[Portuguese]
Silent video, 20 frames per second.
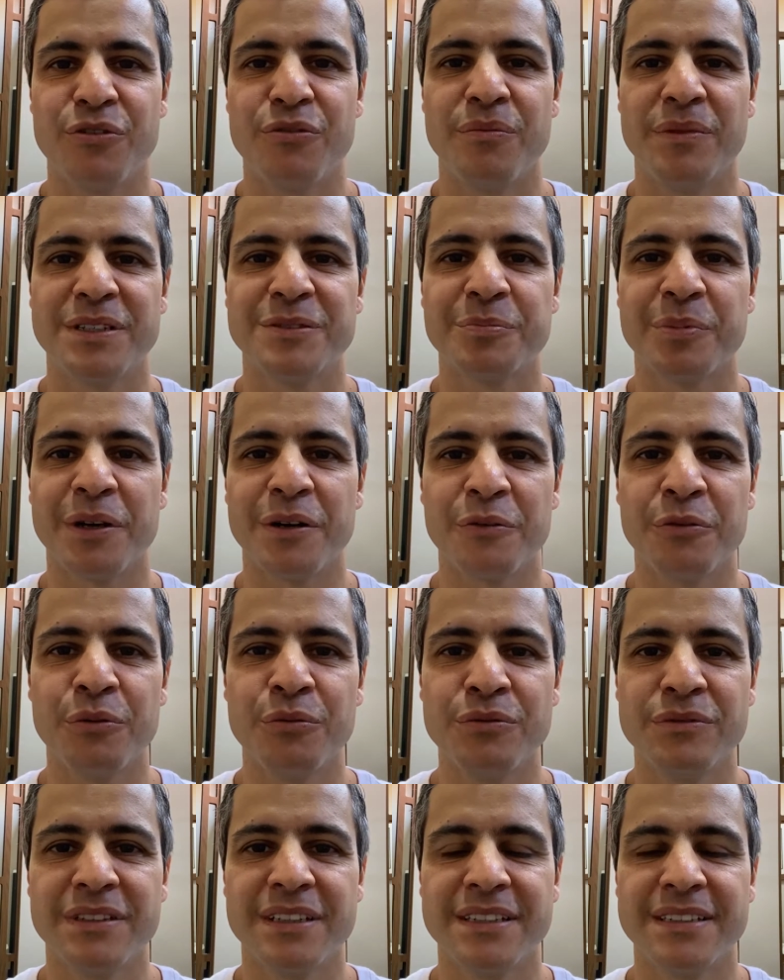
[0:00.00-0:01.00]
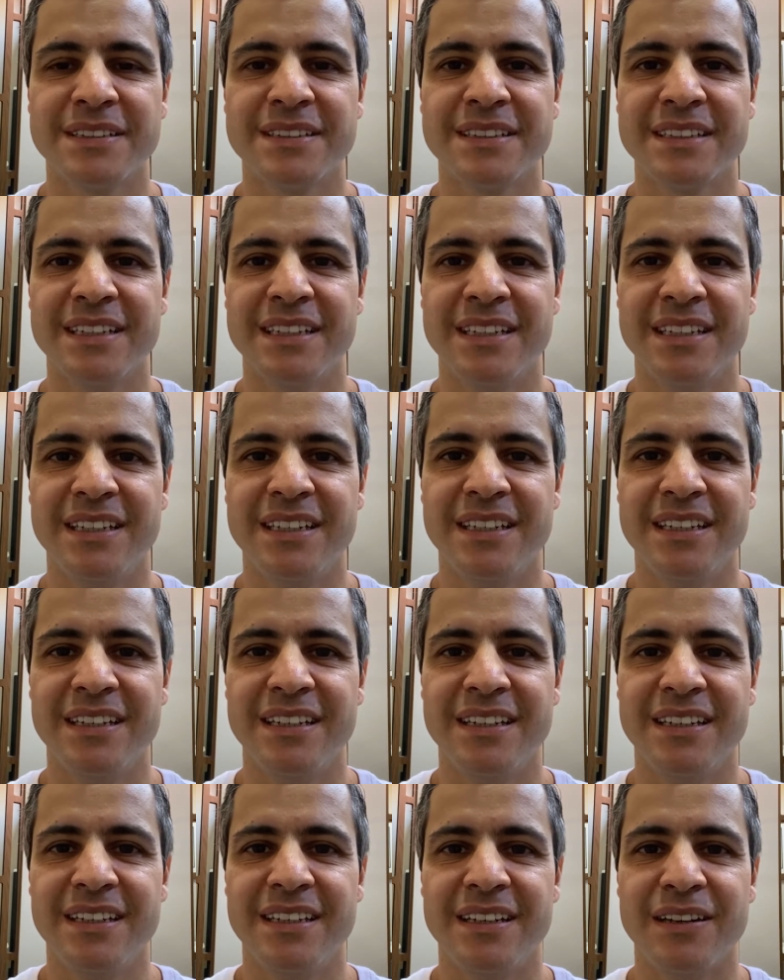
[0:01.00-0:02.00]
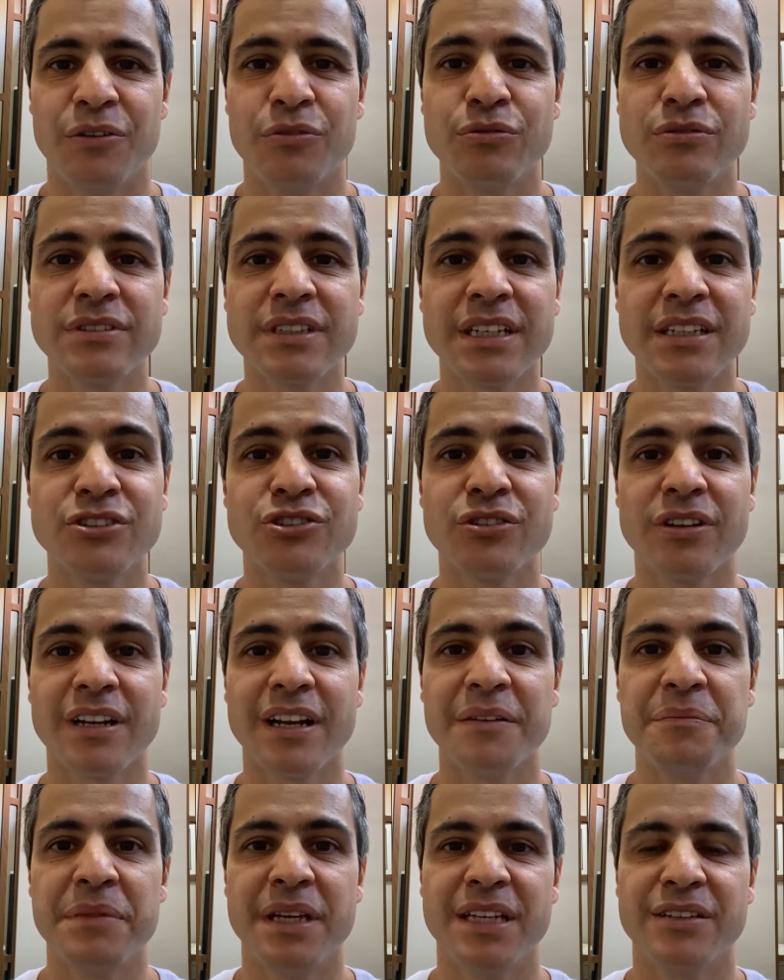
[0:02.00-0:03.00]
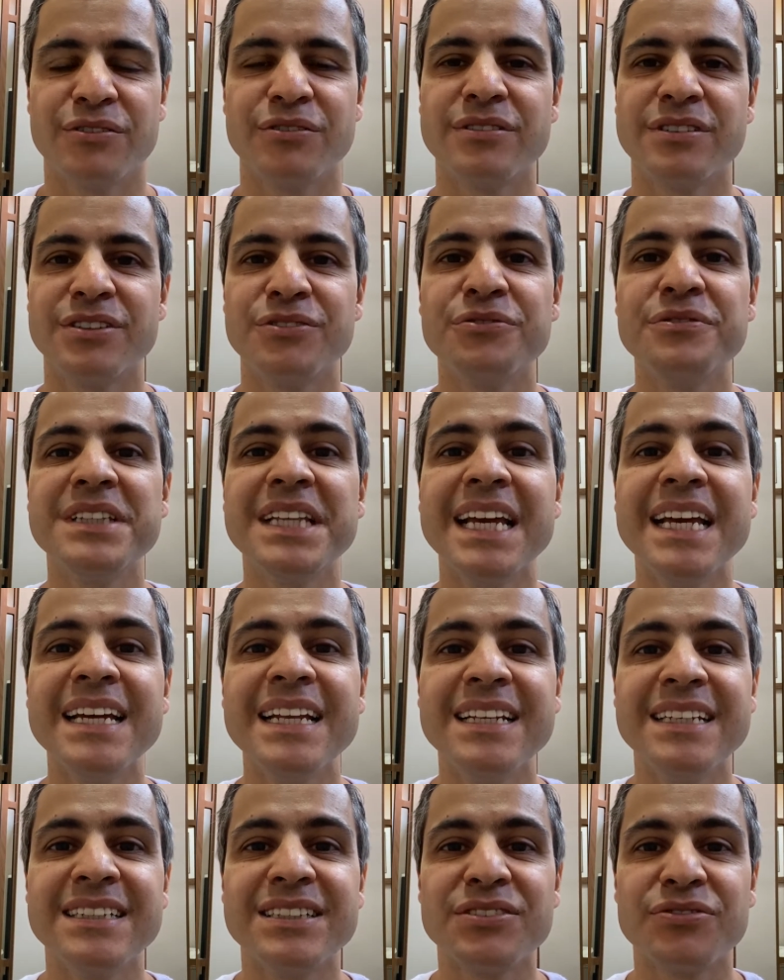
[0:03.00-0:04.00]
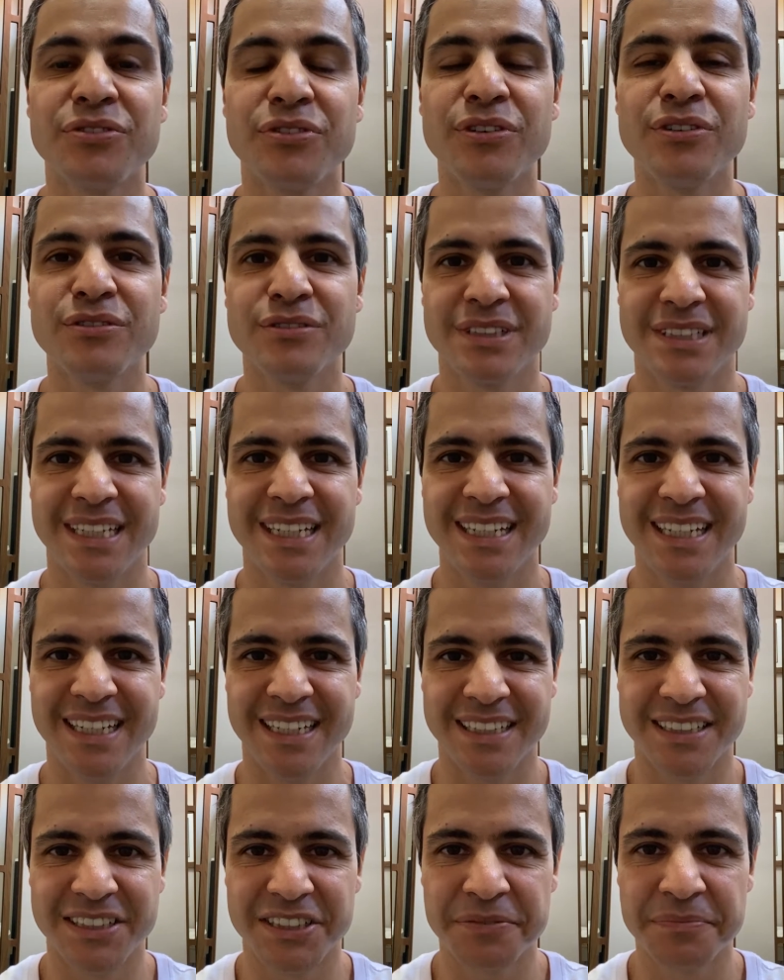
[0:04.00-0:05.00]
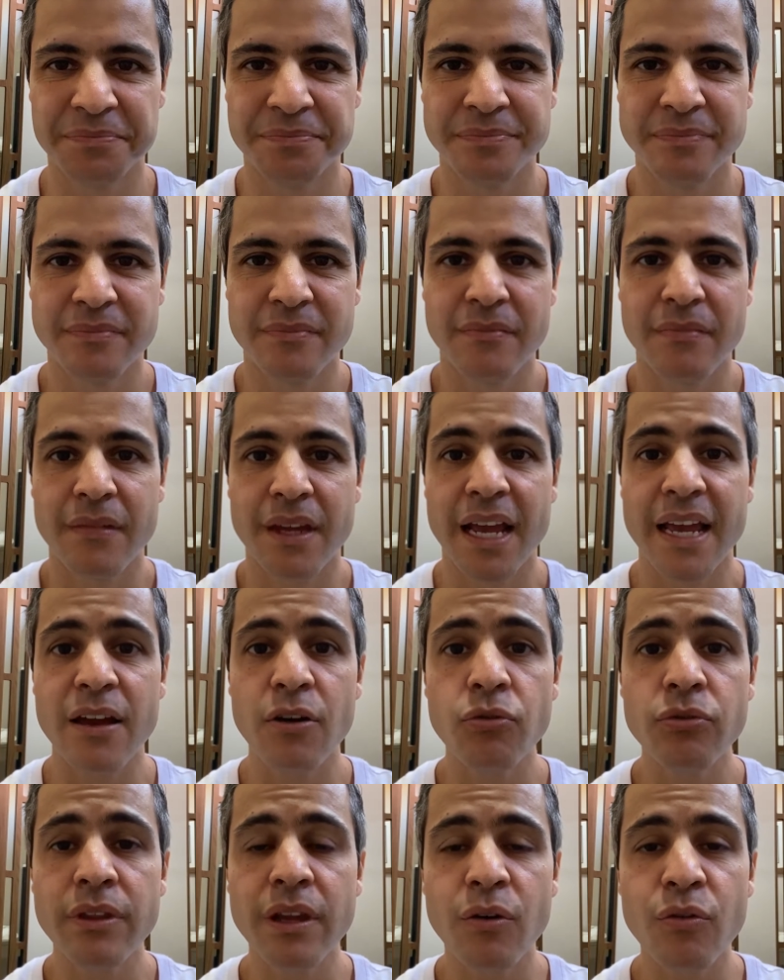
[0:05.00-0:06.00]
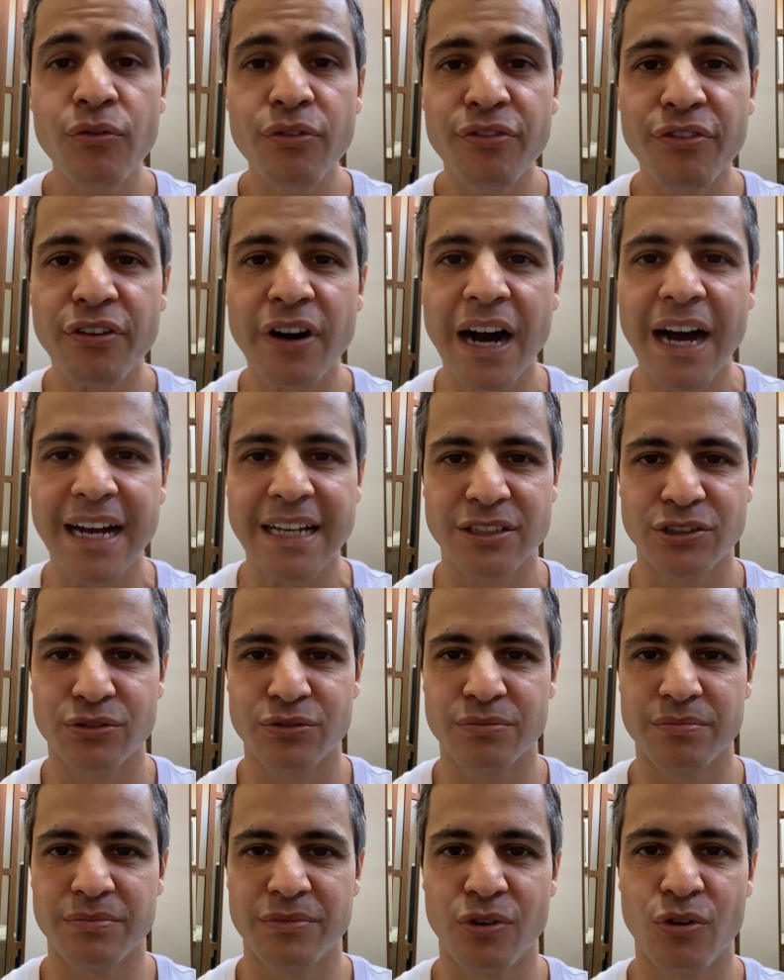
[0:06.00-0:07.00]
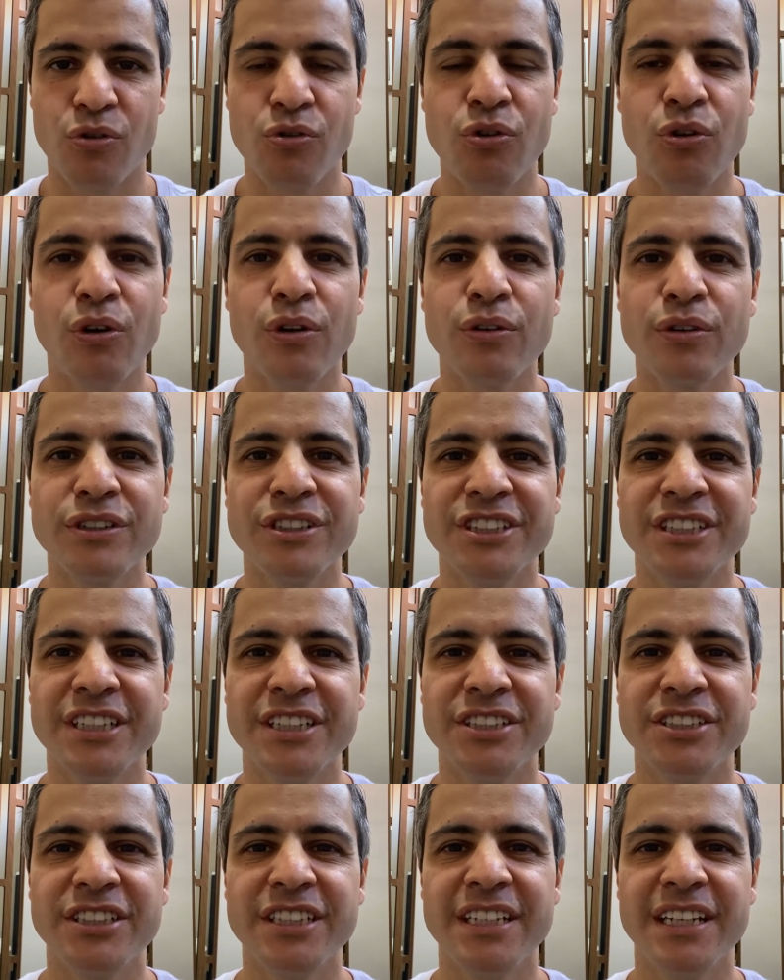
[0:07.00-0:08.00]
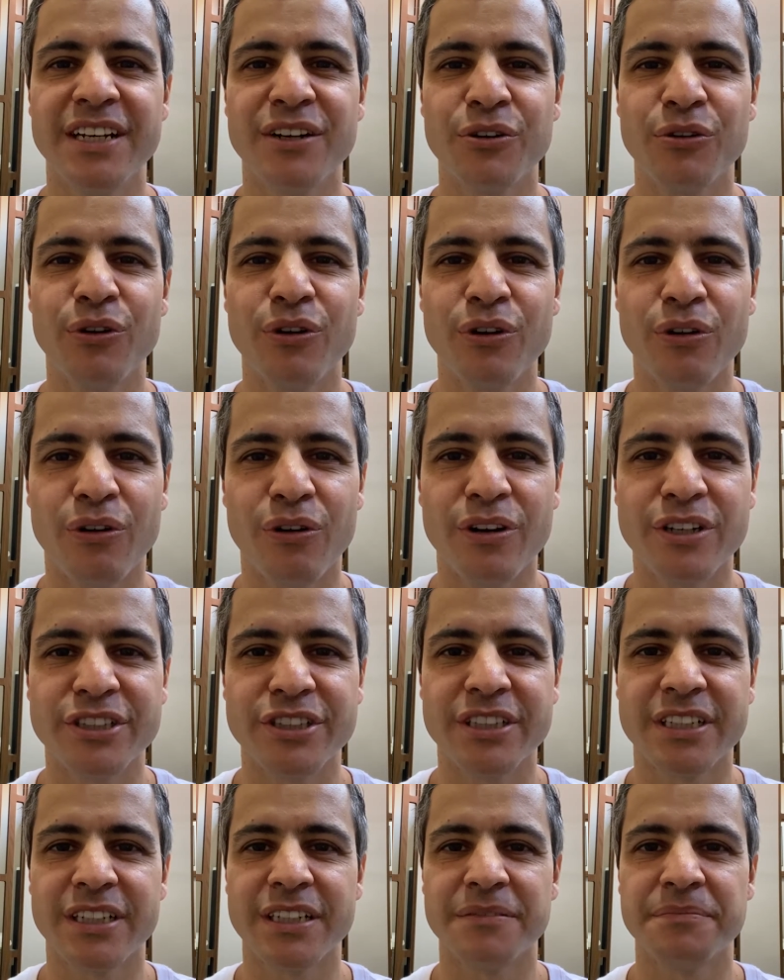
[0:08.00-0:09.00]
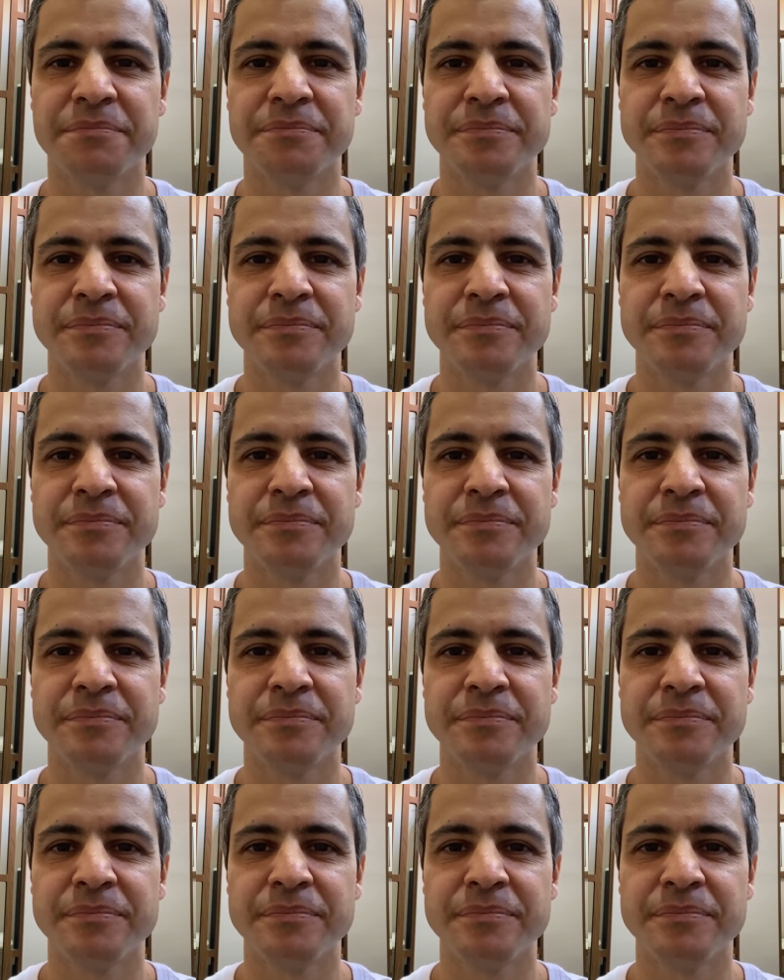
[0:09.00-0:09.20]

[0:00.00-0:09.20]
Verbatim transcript: algumas perguntas e alguns questionamentos, e um deles foi o seguinte: eu não faço oncologia ginecológica.